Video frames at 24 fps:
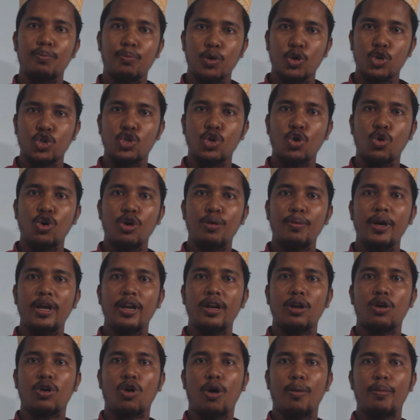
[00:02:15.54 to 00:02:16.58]
প্রশ্ন করবেন
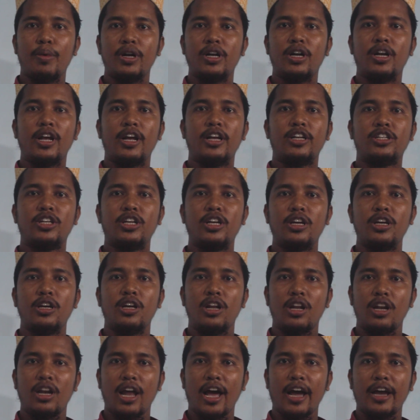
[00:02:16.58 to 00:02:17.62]
কমেন্টে এসে
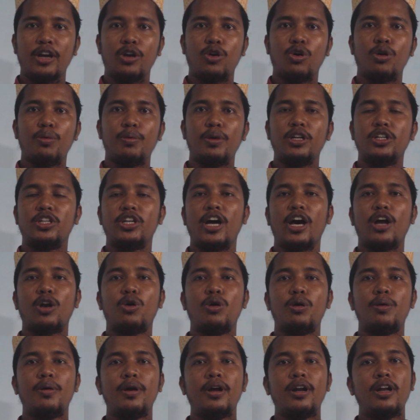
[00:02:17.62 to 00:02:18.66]
লাইক করবেন শেয়ার
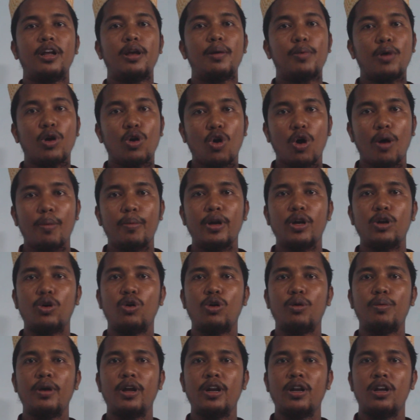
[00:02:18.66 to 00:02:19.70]
করবেন এবং কমেন্ট
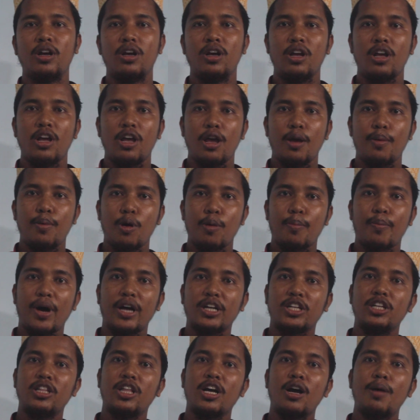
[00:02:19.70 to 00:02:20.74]
করবেন এবং
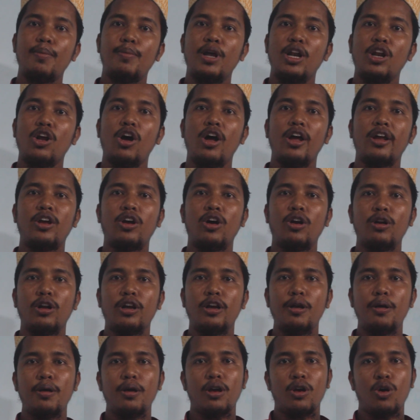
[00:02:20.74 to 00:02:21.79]
পাশে থাকা বেল
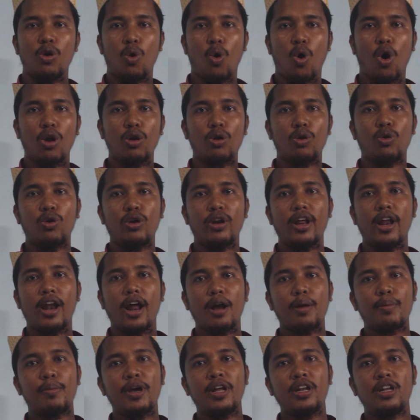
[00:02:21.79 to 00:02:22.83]
কি অল করে
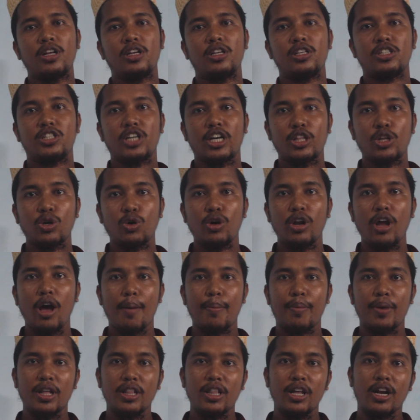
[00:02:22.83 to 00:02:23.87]
রাখবেন যাতে করে
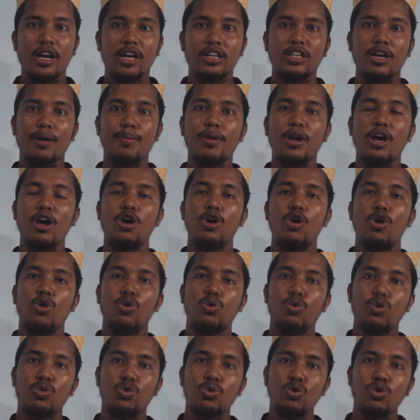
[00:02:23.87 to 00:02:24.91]
আপনাদের কাছে আমরা
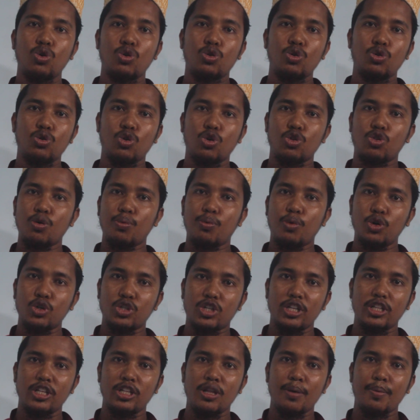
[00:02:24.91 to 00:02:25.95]
নতুন নতুন তথ্য
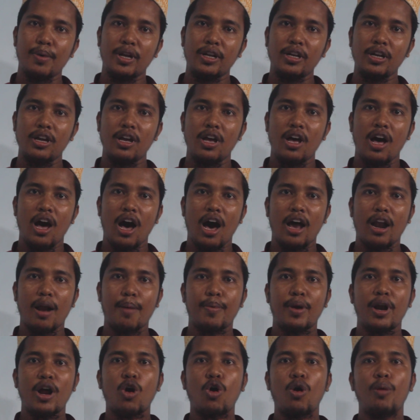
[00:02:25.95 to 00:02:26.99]
পৌঁছে দিতে পারি আর
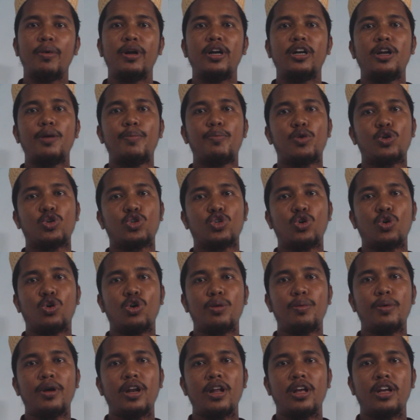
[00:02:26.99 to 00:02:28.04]
আপনারা কমেন্টে প্রশ্ন
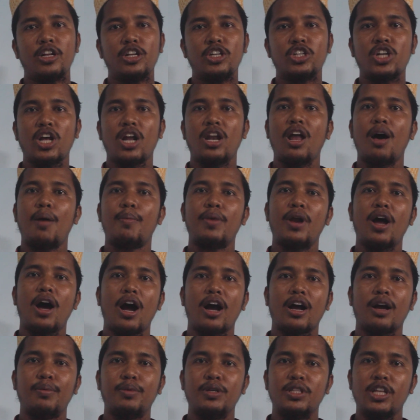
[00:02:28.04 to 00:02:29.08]
করবেন ইনশাল্লাহ আমরা
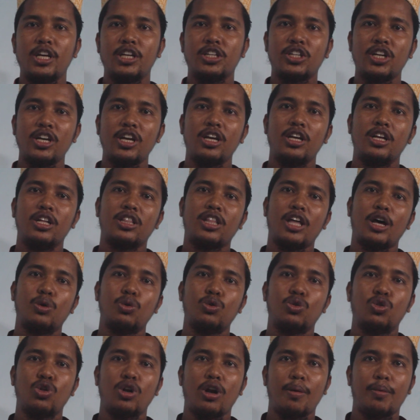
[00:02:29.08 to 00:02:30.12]
আগামীতে এসে তার
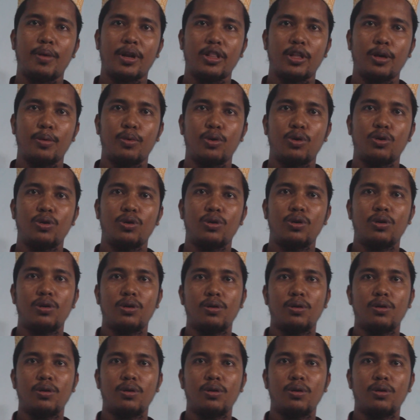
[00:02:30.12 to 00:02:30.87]
উত্তর আমরা দেবো